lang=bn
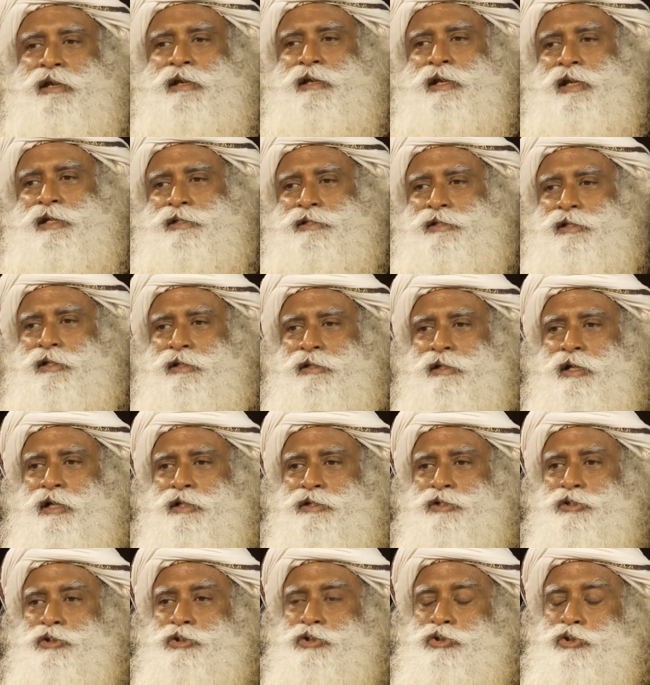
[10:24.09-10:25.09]
সেটা বেঁচে
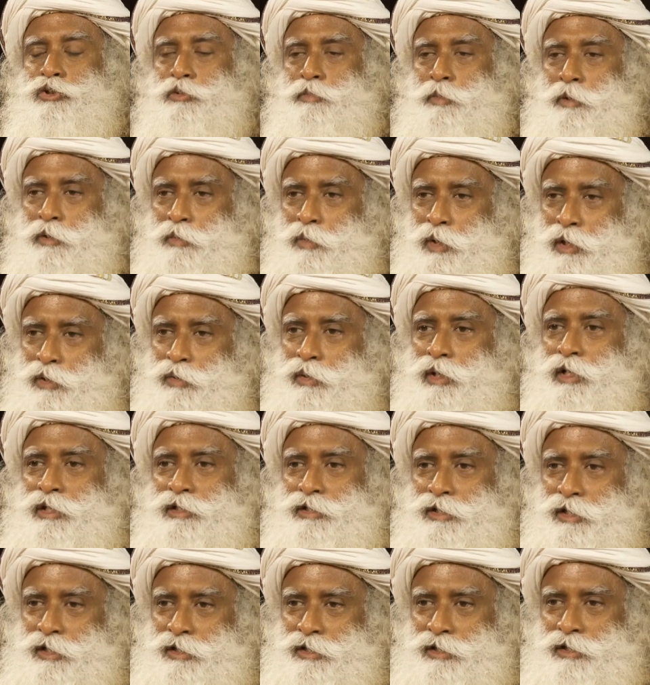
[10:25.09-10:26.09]
থাকার খুব
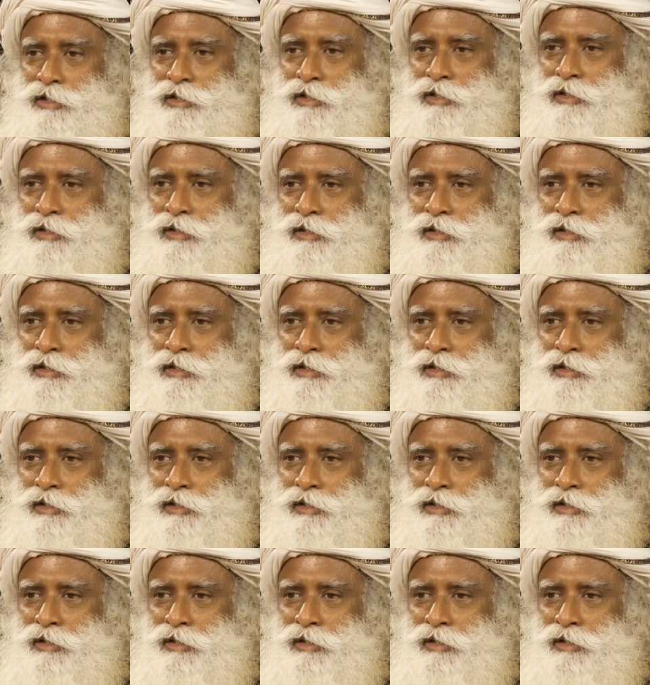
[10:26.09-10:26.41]
বুদ্ধিহীন উপায়